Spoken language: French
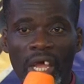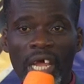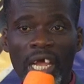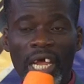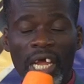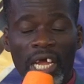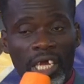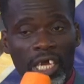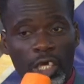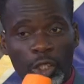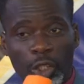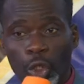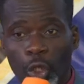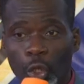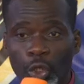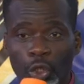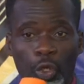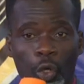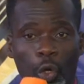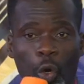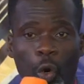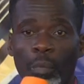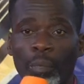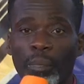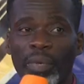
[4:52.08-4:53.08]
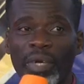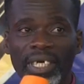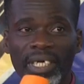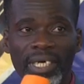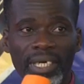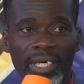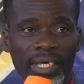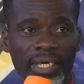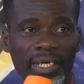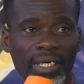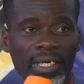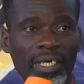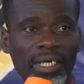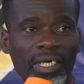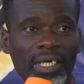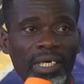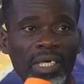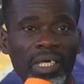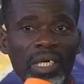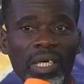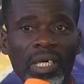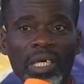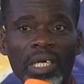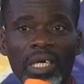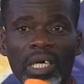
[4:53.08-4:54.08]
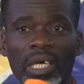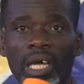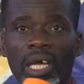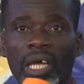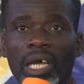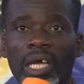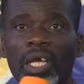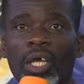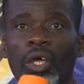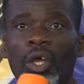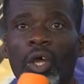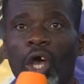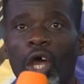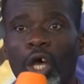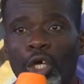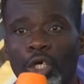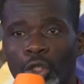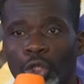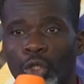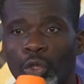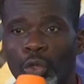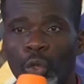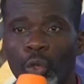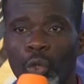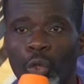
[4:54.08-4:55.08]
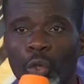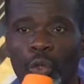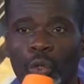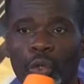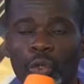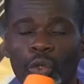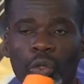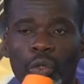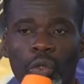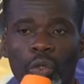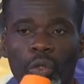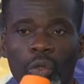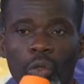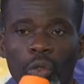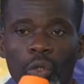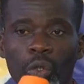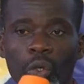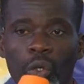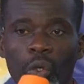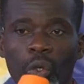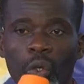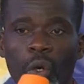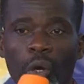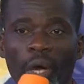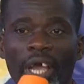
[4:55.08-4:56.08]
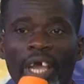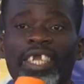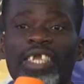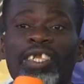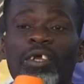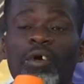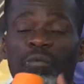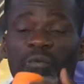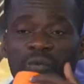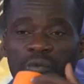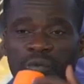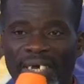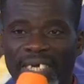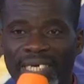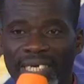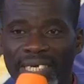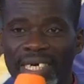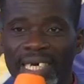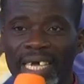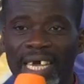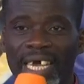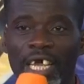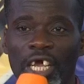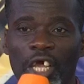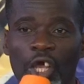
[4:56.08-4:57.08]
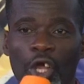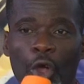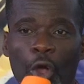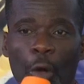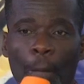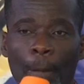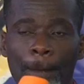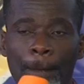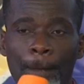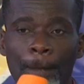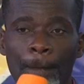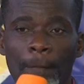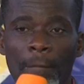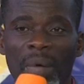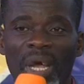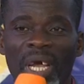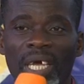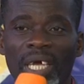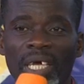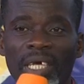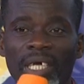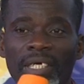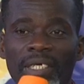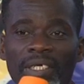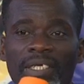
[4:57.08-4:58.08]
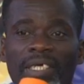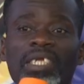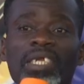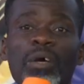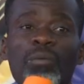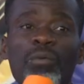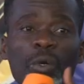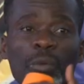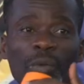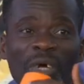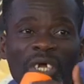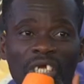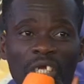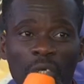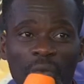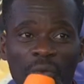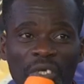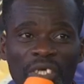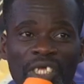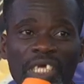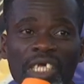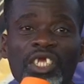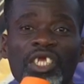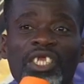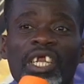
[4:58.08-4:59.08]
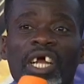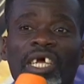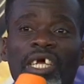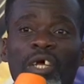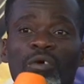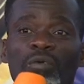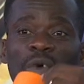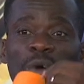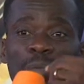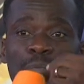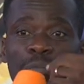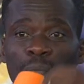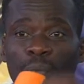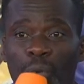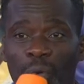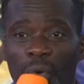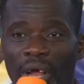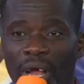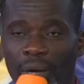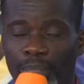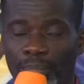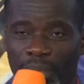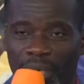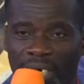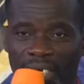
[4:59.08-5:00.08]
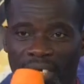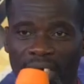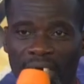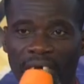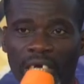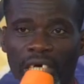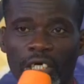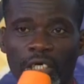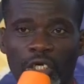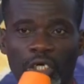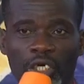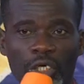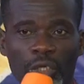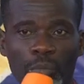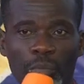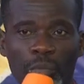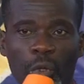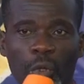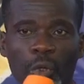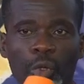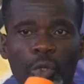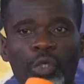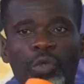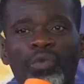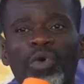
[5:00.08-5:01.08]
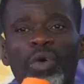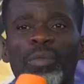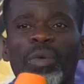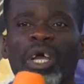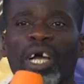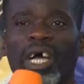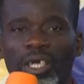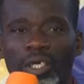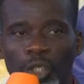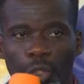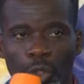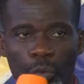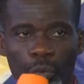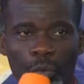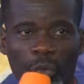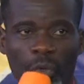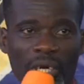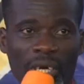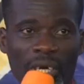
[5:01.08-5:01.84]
Et les choses se compliquent. Et un jour, étant fatigué, c'était vraiment difficile, je n'arrivais plus à prier. J'ai dit, bon, je vais me rendre chez mon